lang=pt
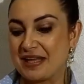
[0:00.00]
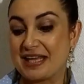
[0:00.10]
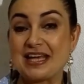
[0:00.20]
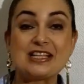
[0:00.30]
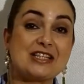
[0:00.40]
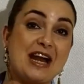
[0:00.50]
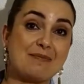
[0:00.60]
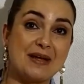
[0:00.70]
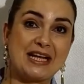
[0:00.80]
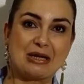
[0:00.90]
E tirar a
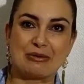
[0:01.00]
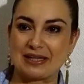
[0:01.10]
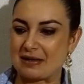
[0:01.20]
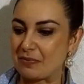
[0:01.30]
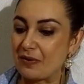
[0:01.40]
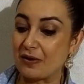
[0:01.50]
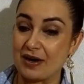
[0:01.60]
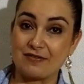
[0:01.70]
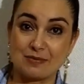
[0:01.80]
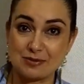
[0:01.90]
película, tá bom?
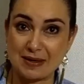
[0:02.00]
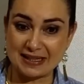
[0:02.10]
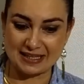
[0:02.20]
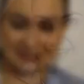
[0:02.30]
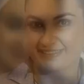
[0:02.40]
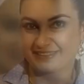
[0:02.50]
Agora vamos bater.